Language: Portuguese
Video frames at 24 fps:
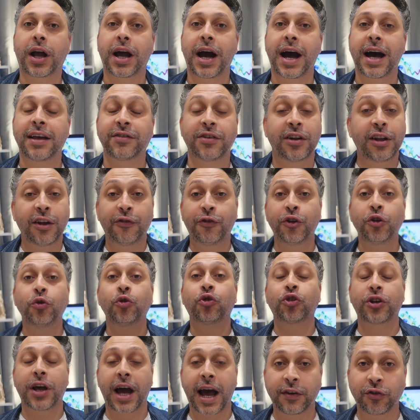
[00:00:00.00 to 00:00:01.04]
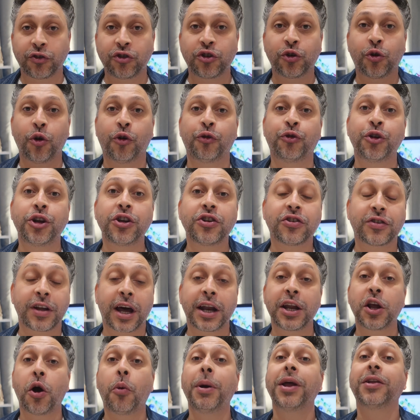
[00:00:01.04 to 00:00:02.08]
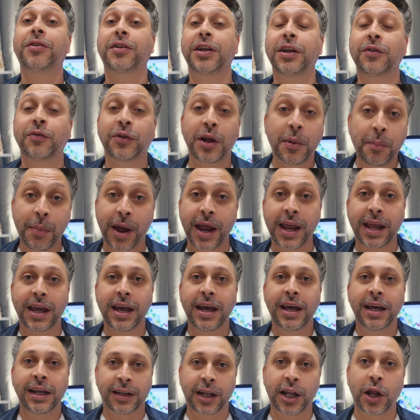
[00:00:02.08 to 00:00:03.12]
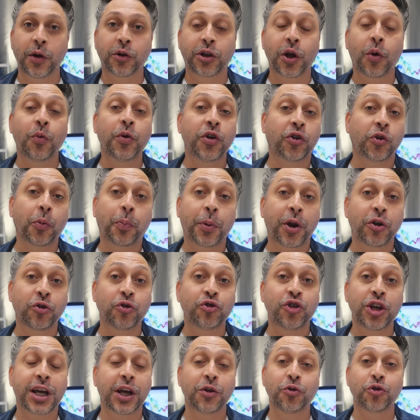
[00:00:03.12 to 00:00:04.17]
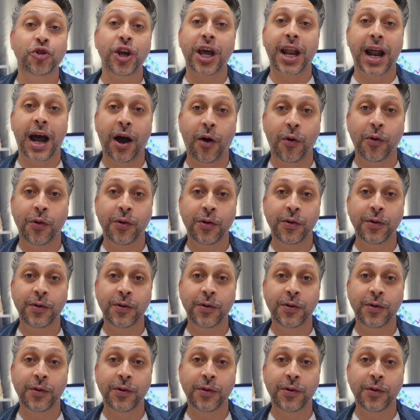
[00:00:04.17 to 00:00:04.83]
casa devido aos casos de Covid estarem aumentando também. Entendeu? Então isso prejudica no geral.